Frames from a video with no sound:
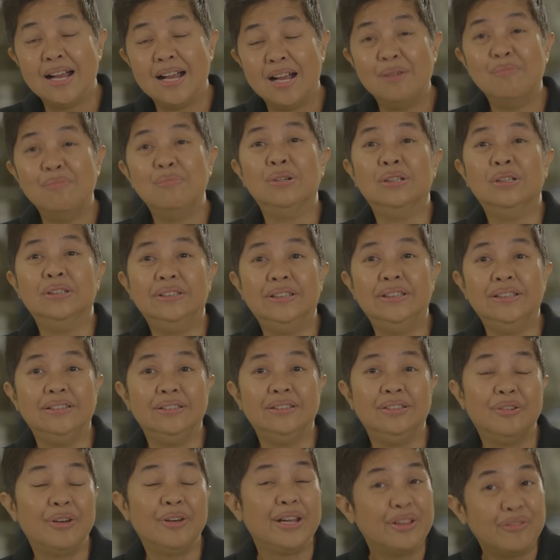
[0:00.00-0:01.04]
Humbled
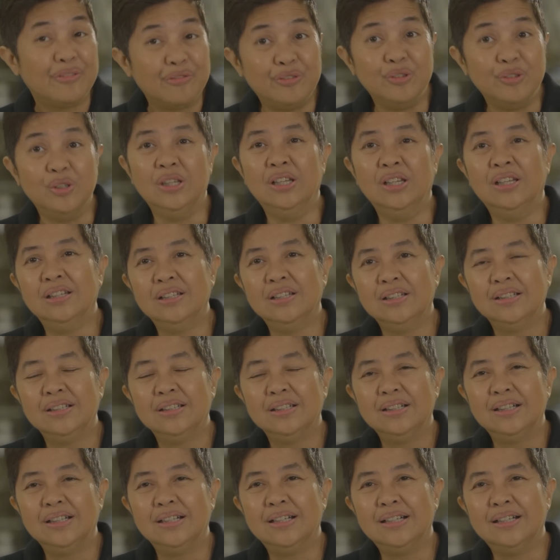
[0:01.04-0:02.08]
and grateful
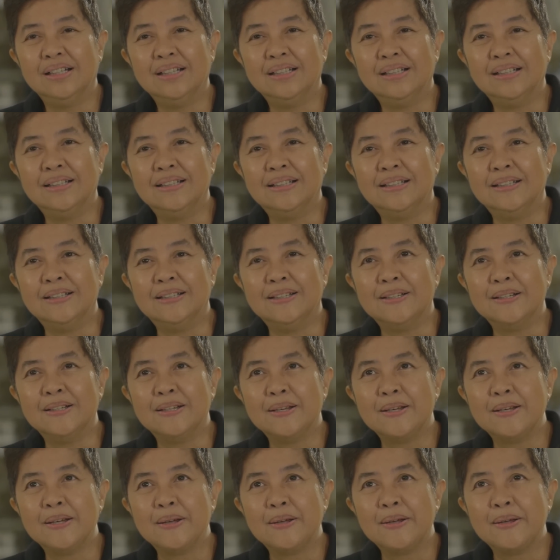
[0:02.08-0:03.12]
uh,
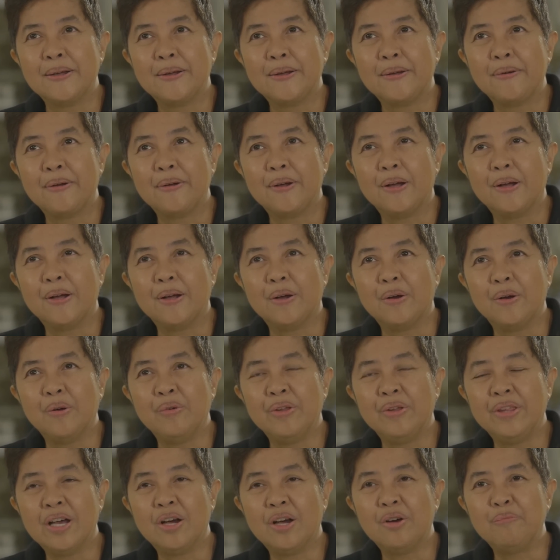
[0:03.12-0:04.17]

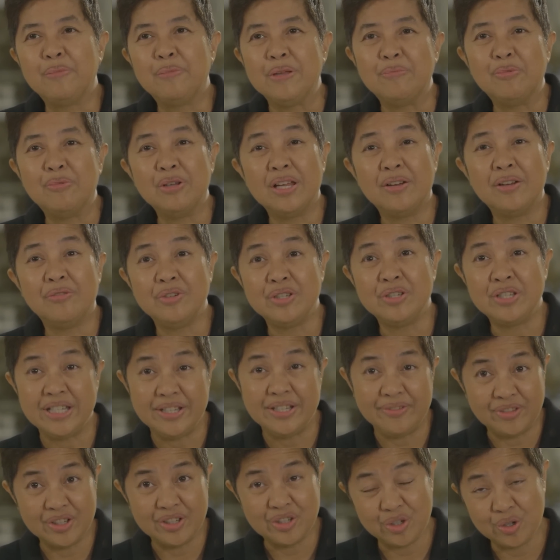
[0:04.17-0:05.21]
with how people have
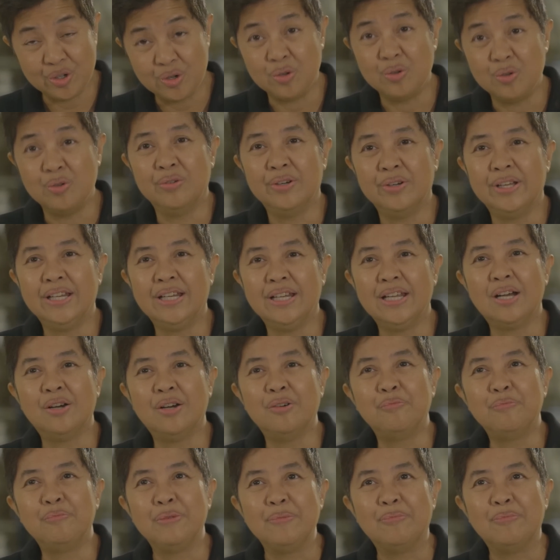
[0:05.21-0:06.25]
received the show and
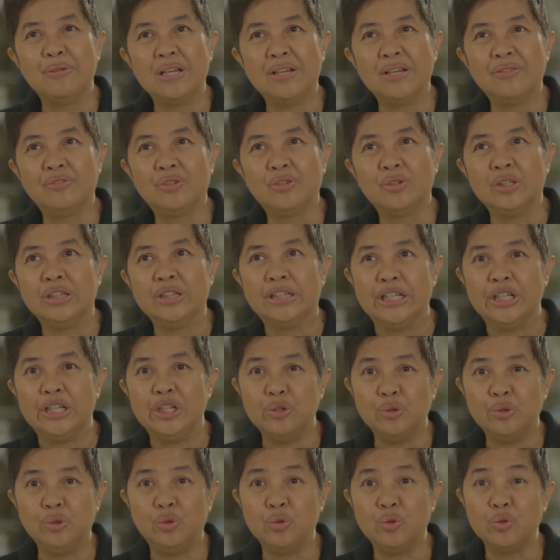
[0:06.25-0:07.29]
how people have
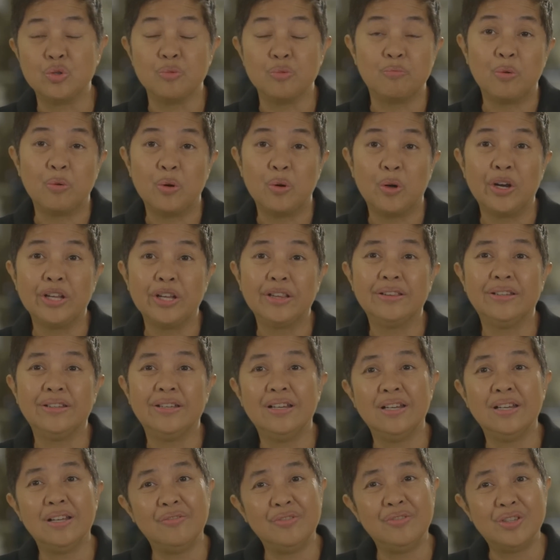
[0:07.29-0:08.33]
continued to support
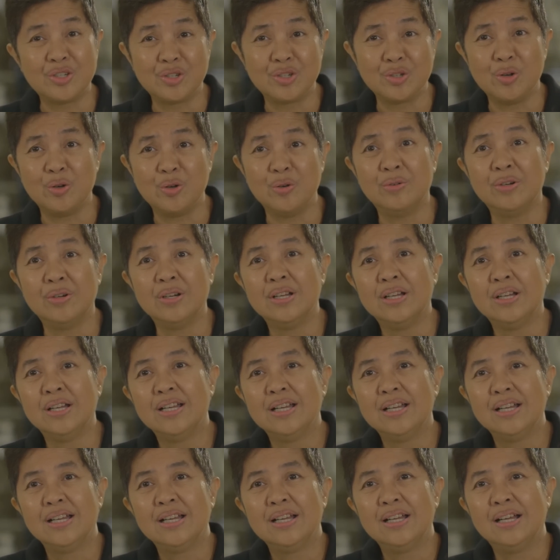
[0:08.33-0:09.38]
and love the show
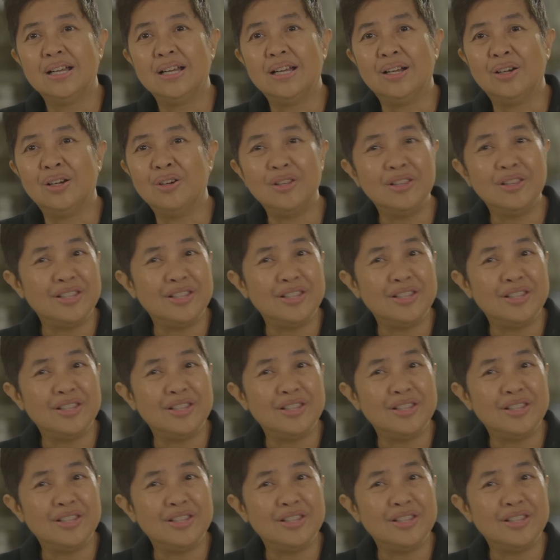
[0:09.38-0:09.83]
uh, all